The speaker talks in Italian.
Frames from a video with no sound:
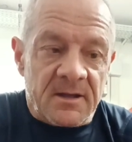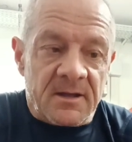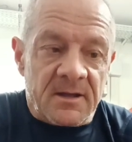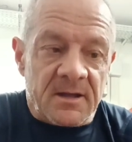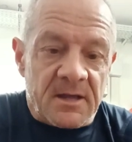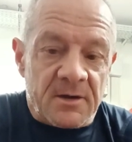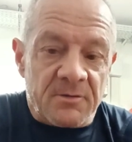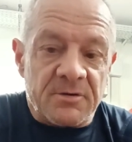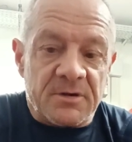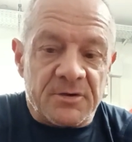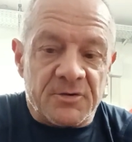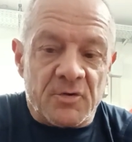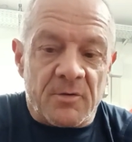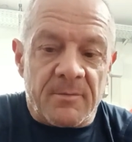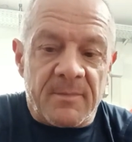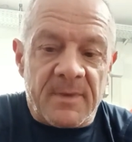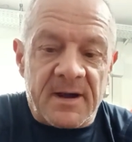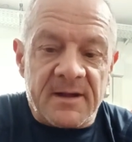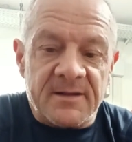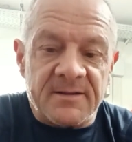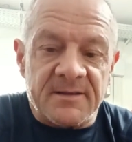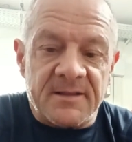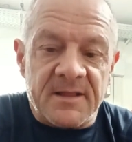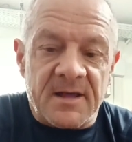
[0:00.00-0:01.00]
È una
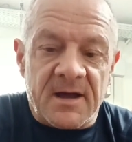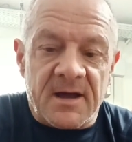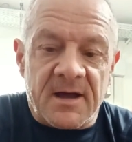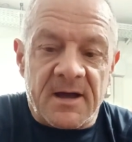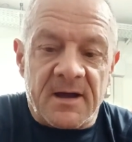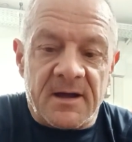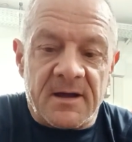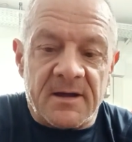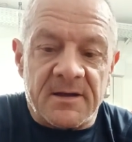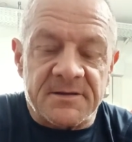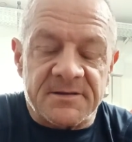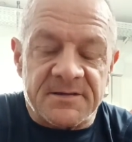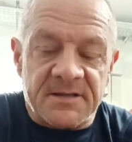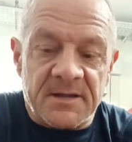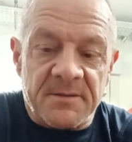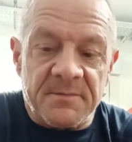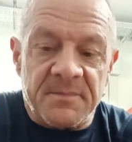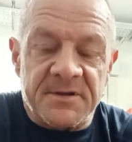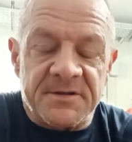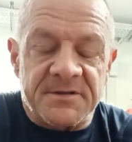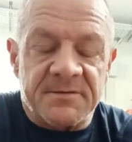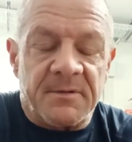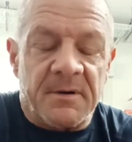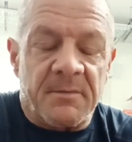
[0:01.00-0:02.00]
domanda
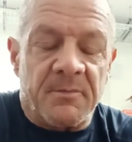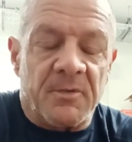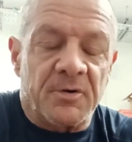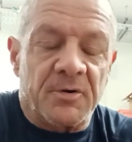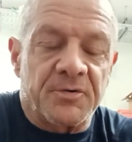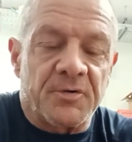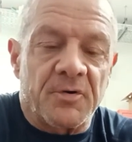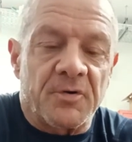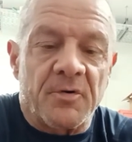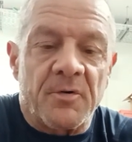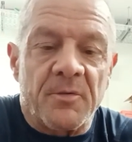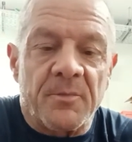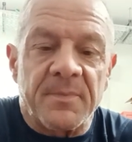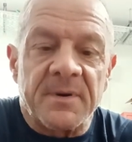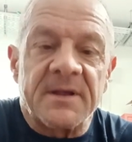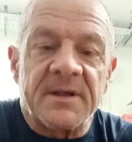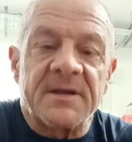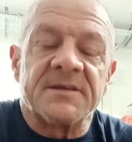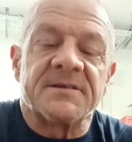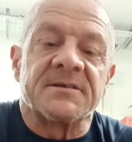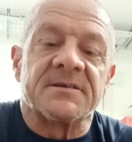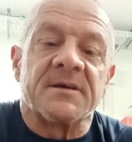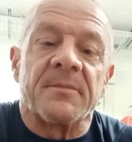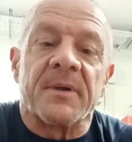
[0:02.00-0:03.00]
semplice ma molto
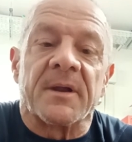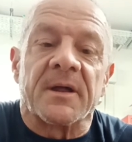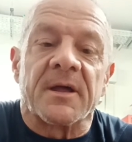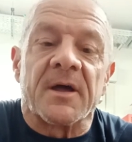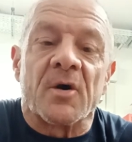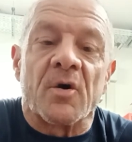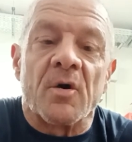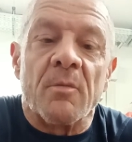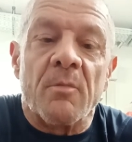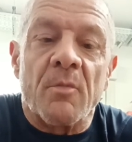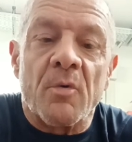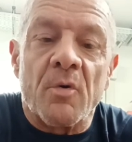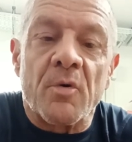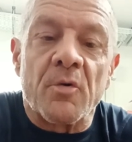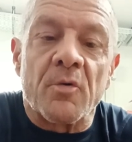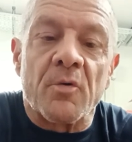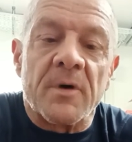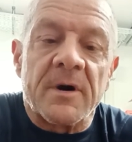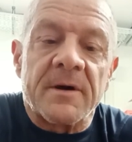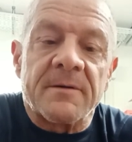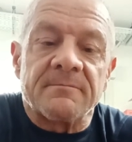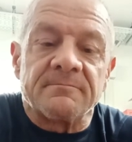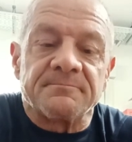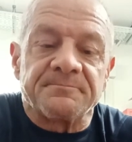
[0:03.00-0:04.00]
complessa perché
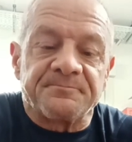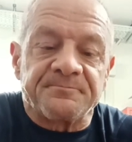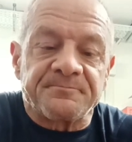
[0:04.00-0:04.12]
comunque